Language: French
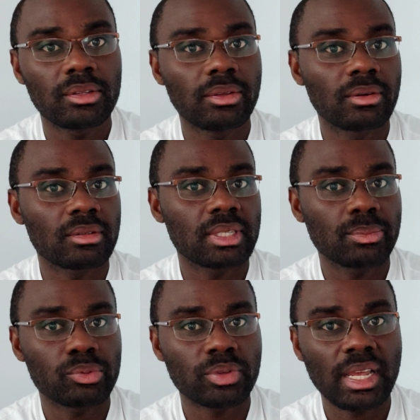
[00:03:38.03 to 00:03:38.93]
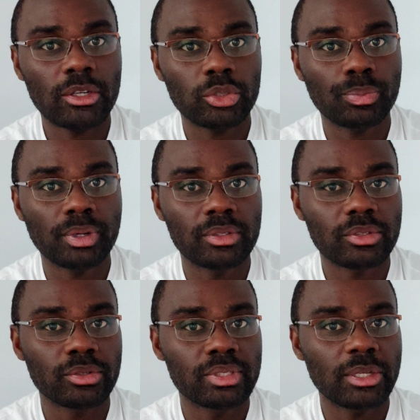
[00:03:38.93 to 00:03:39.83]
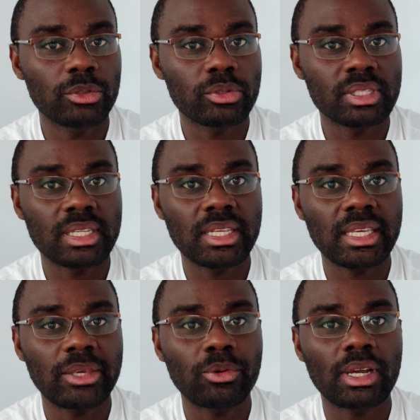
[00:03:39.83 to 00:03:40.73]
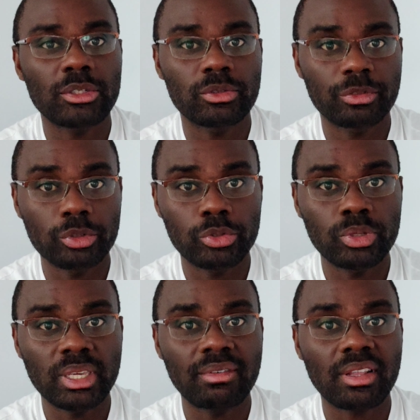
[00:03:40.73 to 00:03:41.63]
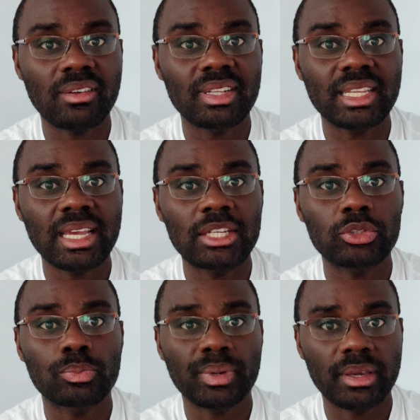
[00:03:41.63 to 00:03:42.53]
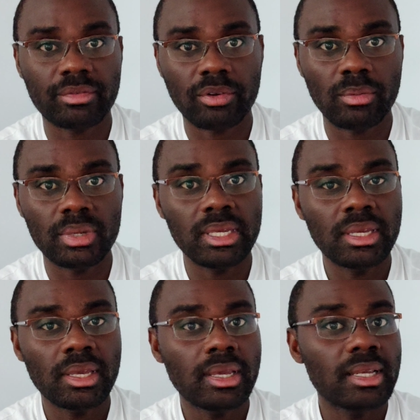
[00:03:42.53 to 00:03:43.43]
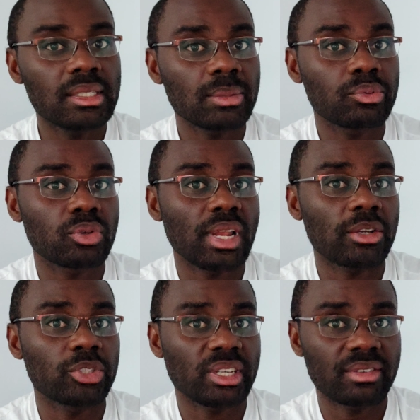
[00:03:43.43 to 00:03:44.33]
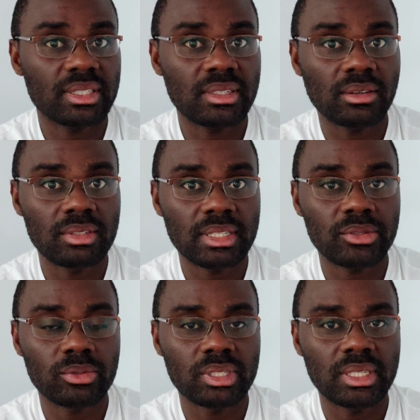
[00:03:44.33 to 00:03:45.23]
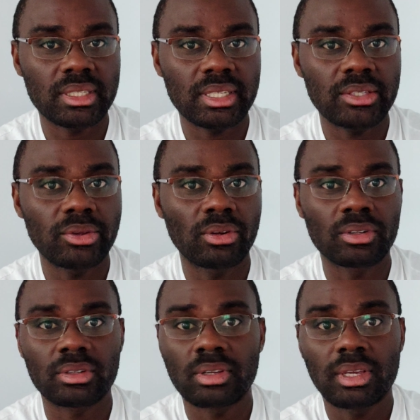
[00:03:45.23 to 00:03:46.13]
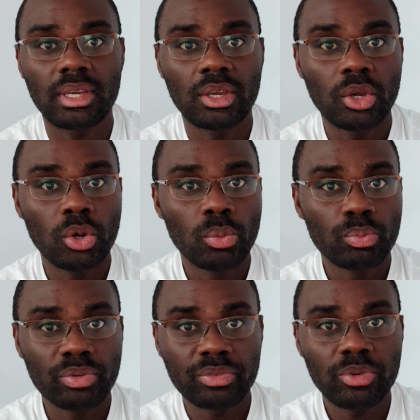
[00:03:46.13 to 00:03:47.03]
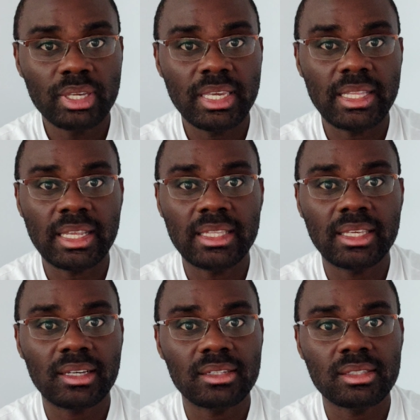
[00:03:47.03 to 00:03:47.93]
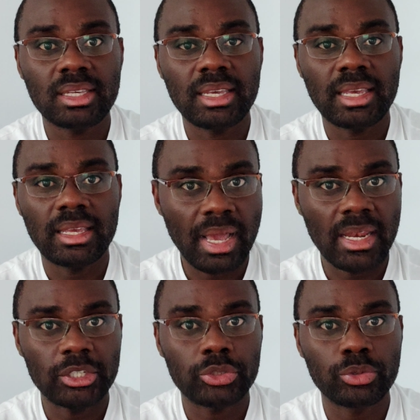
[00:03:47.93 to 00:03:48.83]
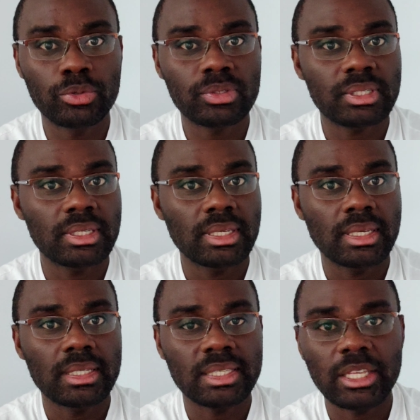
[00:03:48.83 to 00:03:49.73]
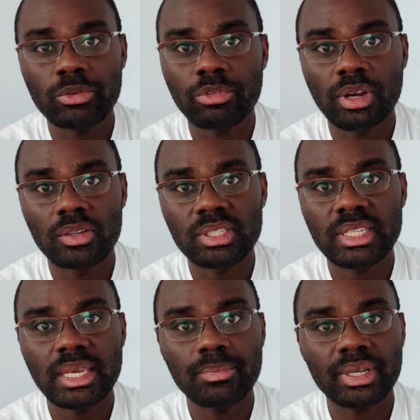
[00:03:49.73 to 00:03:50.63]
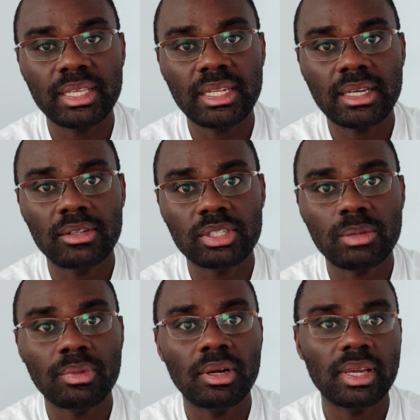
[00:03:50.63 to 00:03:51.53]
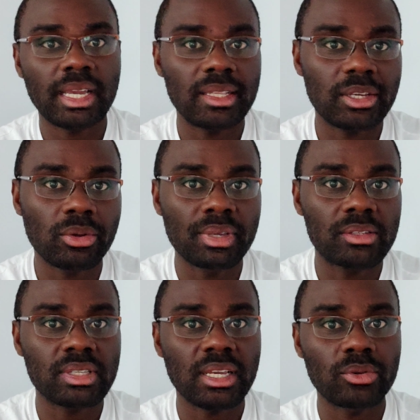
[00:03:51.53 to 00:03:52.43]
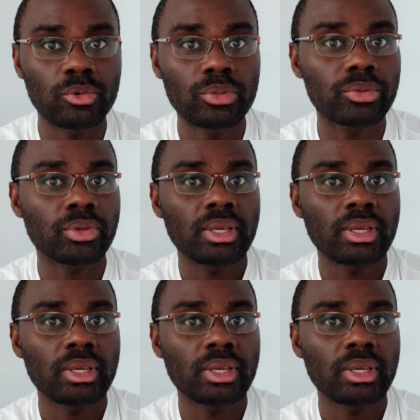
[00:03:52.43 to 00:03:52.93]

Donc, c'est pour cela que je pense que c'est une société qui aura du futur, qui va davantage performer, et c'est pour cela que j'ai investi dans cette société. Donc, pour vous qui êtes intéressé par la chose, essayez de vous renseigner, prenez les renseignements, regardez combien ça coûte